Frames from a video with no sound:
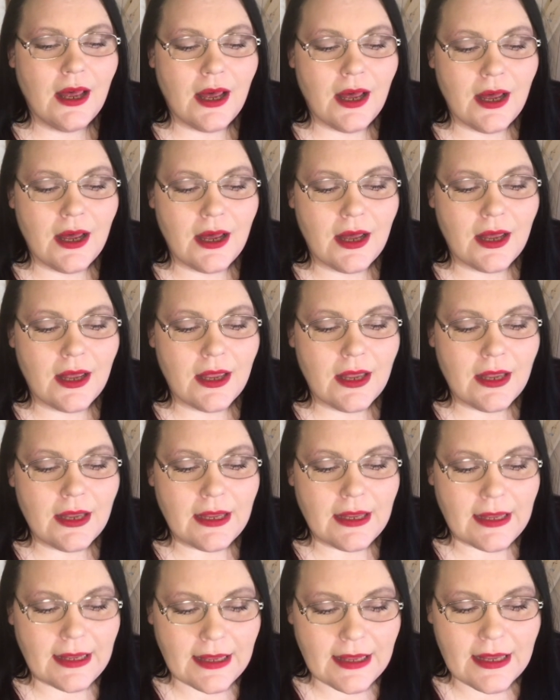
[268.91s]
А,
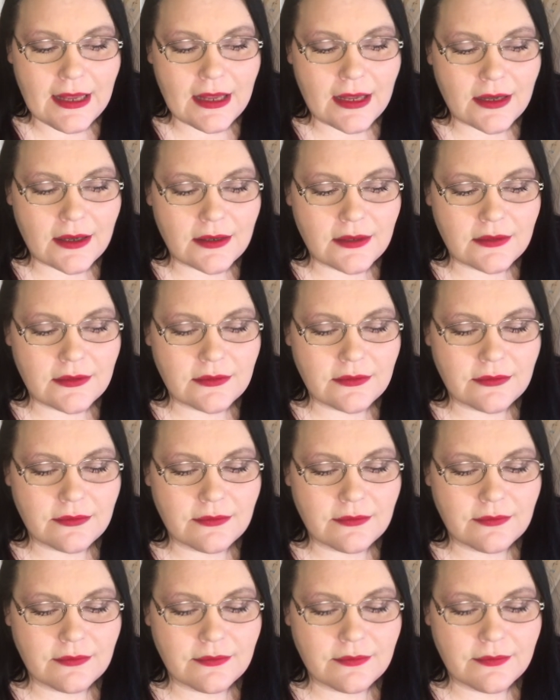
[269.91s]
и э,
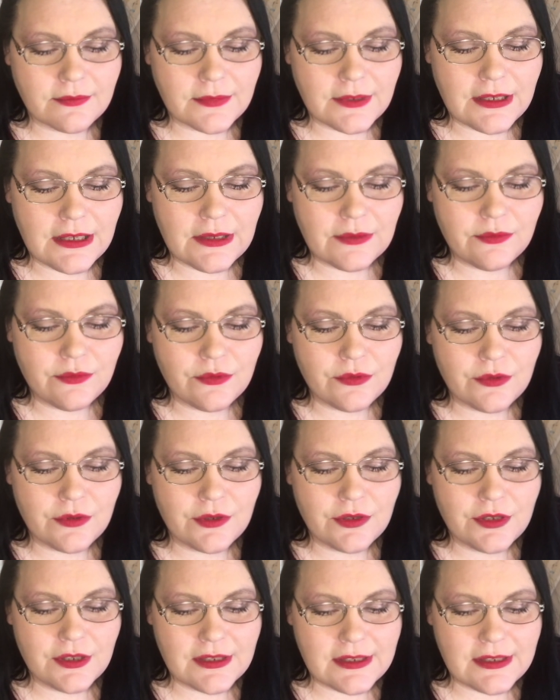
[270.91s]
его